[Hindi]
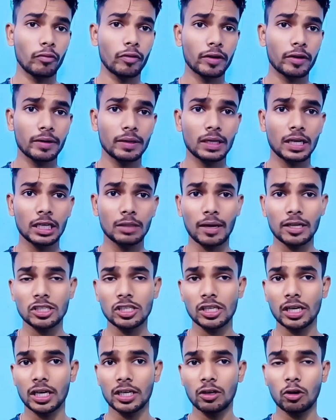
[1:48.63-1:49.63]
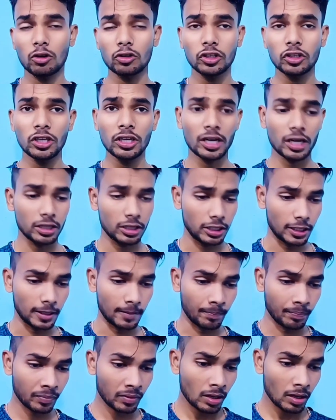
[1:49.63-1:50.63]
एक ओवर ही गेंदबाजी करी और तीन रन
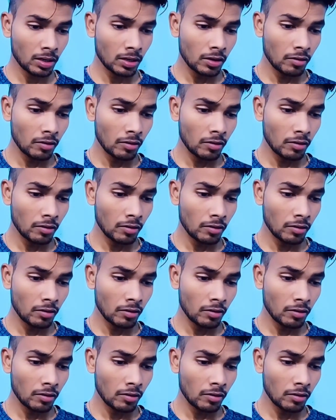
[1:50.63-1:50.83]
दिए